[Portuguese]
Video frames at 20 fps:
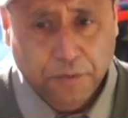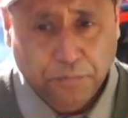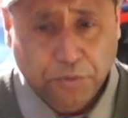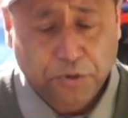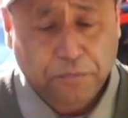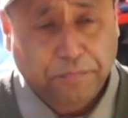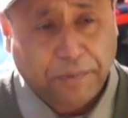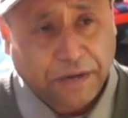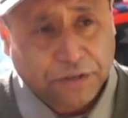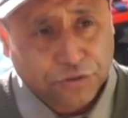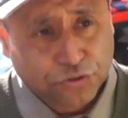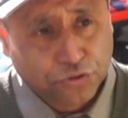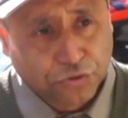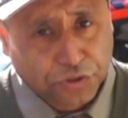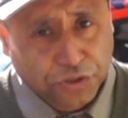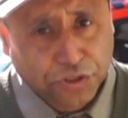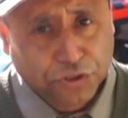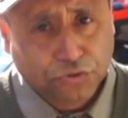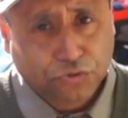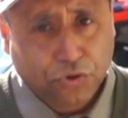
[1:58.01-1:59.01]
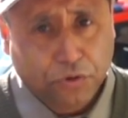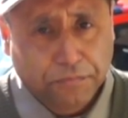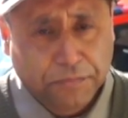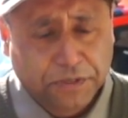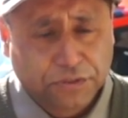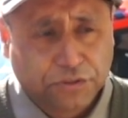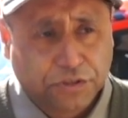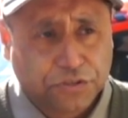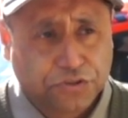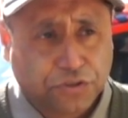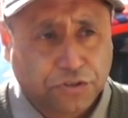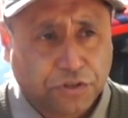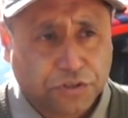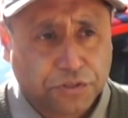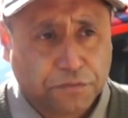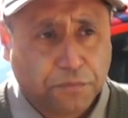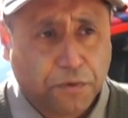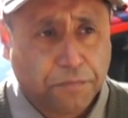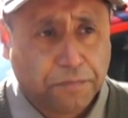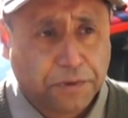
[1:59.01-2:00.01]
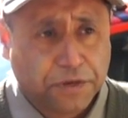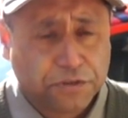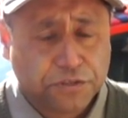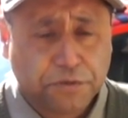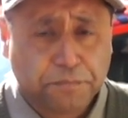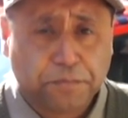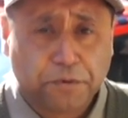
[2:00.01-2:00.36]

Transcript: por parte do 5 Comando Regional de Bombeiros